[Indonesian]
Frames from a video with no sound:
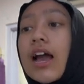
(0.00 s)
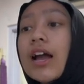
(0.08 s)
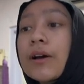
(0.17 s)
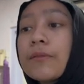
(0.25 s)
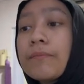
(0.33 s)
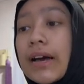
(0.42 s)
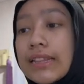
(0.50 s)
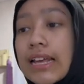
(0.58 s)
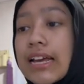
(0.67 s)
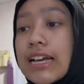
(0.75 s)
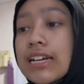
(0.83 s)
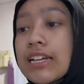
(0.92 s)
Keempat,
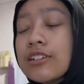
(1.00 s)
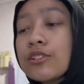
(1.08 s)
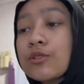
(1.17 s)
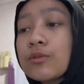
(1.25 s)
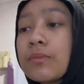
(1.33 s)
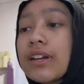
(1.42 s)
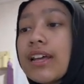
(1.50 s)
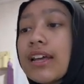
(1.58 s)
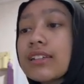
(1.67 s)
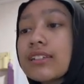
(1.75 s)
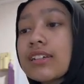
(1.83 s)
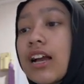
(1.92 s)
sumber
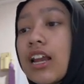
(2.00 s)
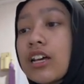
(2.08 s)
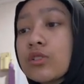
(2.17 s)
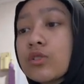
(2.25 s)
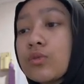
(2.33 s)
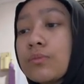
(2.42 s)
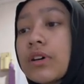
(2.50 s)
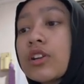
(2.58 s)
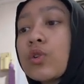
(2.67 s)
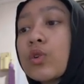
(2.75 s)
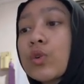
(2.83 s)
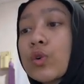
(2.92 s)
dari segala
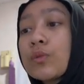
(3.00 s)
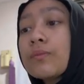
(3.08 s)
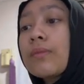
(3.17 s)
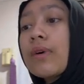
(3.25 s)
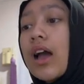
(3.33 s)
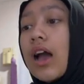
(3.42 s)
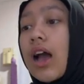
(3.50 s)
sumber hukum